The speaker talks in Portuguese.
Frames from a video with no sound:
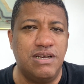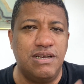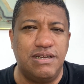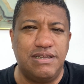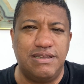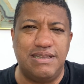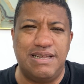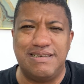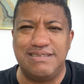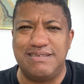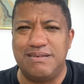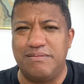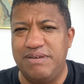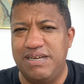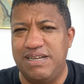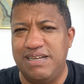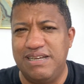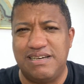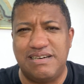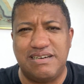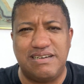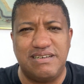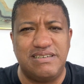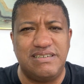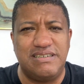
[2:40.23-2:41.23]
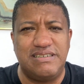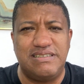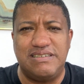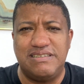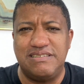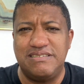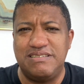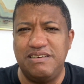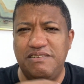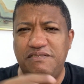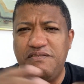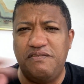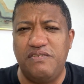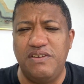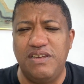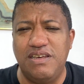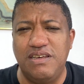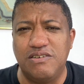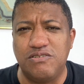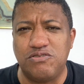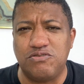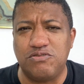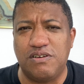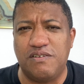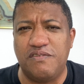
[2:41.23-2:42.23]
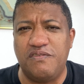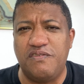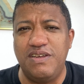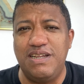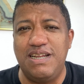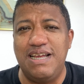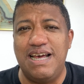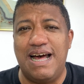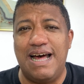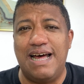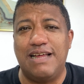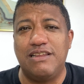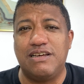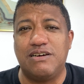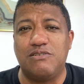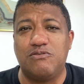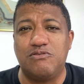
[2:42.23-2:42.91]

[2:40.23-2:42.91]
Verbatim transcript: nas Americanas, enfim, eu sou afiliada